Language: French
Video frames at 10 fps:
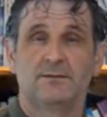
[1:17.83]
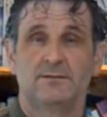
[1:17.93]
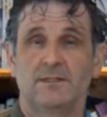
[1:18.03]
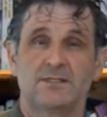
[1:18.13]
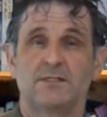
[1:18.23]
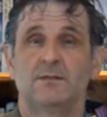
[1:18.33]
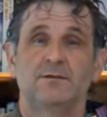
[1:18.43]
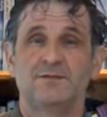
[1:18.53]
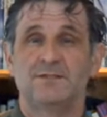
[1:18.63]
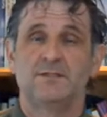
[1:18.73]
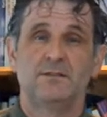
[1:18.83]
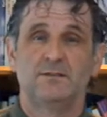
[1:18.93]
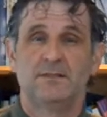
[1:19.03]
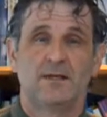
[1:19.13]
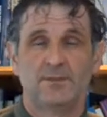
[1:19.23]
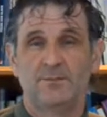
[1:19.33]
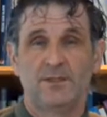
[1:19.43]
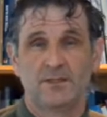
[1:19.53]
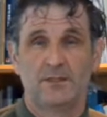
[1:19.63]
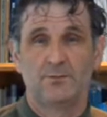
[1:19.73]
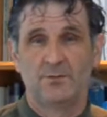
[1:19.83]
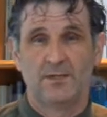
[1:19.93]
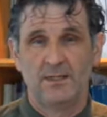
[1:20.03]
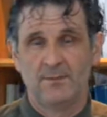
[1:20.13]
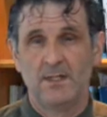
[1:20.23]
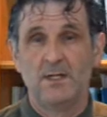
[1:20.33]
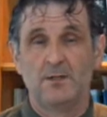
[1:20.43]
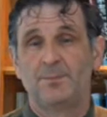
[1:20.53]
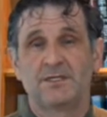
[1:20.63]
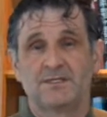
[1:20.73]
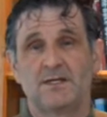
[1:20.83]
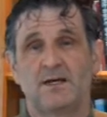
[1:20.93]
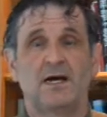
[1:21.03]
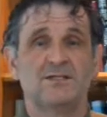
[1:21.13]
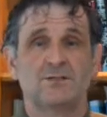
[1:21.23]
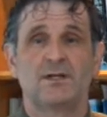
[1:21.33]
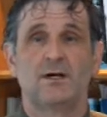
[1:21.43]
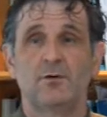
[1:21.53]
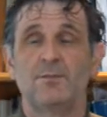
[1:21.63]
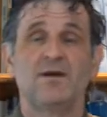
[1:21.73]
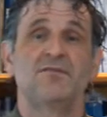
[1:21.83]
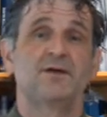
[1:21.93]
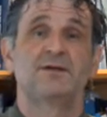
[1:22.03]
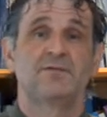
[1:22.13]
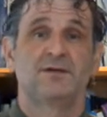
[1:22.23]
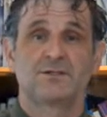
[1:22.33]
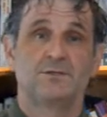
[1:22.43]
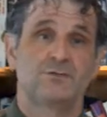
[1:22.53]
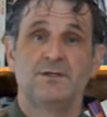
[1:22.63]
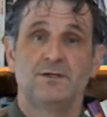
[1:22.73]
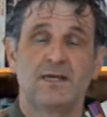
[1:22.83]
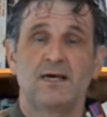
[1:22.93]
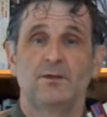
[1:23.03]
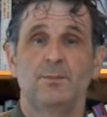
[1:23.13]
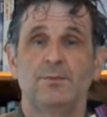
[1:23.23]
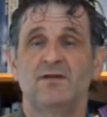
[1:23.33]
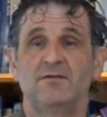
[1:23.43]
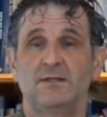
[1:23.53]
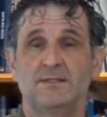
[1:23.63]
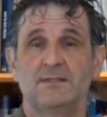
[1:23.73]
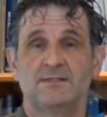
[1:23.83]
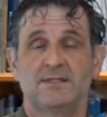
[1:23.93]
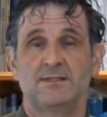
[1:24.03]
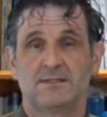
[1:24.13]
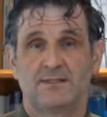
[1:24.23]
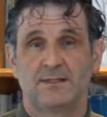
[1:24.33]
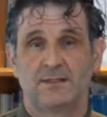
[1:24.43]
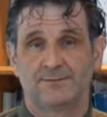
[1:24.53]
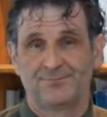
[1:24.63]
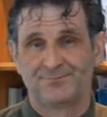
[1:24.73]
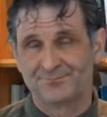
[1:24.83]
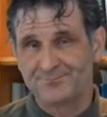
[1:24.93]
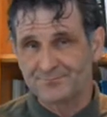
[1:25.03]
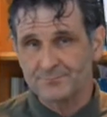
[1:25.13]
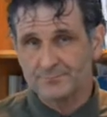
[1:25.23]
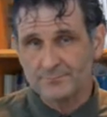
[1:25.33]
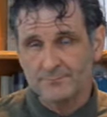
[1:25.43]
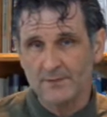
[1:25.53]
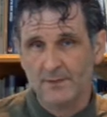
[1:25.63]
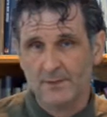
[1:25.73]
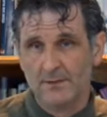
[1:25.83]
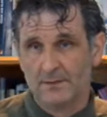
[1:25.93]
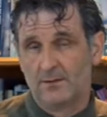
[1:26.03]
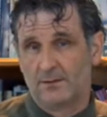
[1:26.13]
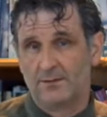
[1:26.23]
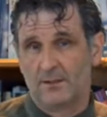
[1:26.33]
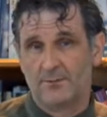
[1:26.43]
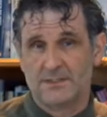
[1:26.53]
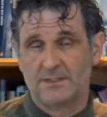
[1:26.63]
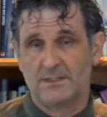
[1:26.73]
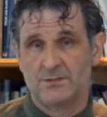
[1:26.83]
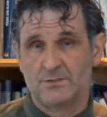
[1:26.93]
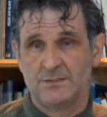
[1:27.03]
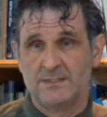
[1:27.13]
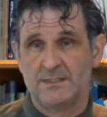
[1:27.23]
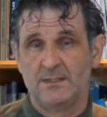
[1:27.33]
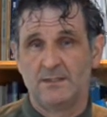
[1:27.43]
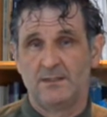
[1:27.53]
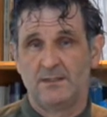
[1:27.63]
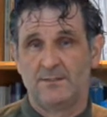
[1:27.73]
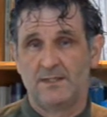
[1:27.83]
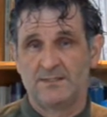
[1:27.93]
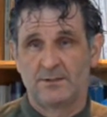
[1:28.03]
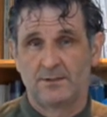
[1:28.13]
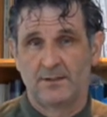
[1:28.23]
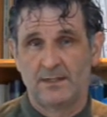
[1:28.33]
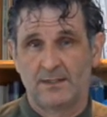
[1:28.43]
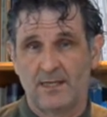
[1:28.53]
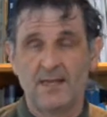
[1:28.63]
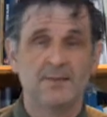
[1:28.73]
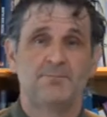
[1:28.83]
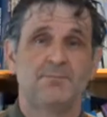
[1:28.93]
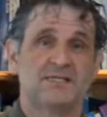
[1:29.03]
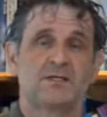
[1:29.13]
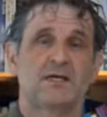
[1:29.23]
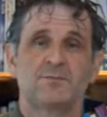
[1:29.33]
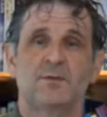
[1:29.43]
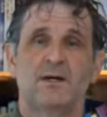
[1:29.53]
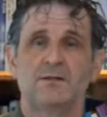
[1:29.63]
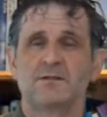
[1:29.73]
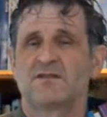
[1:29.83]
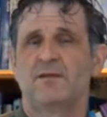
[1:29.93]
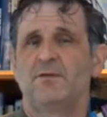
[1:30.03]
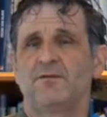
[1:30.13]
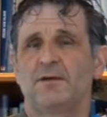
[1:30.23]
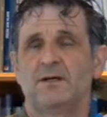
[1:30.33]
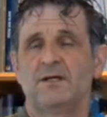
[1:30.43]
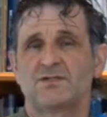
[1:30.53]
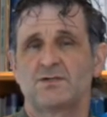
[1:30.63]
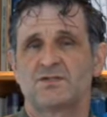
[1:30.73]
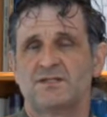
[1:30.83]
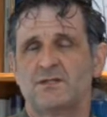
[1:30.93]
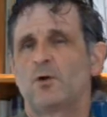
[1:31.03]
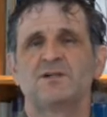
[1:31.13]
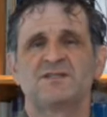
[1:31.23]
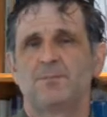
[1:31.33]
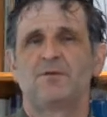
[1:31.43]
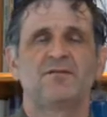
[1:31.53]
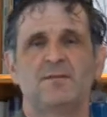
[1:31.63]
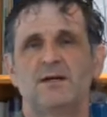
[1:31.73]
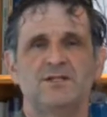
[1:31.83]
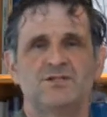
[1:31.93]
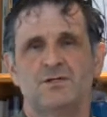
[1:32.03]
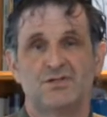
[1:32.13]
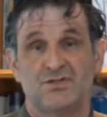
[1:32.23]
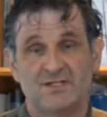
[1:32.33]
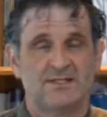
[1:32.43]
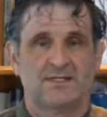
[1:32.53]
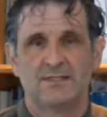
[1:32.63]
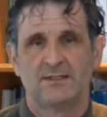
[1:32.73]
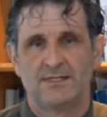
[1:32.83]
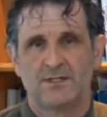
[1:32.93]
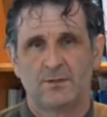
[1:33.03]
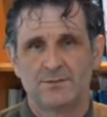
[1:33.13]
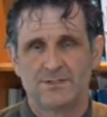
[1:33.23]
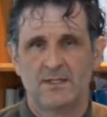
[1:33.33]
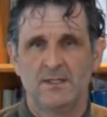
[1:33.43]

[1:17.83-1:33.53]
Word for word: un, ancien, officier de l'armée américaine lui-même, le président Eisenhower, ben, fait un infarctus du myocarde un peu avant les années 50. Donc, on a commencé à étudier euh, la maladie coronarienne parce qu'à ce moment-là, on ne savait pas vraiment ce que c'était, on ne connaissait pas vraiment l'étiologie, c'est-à-dire les causes.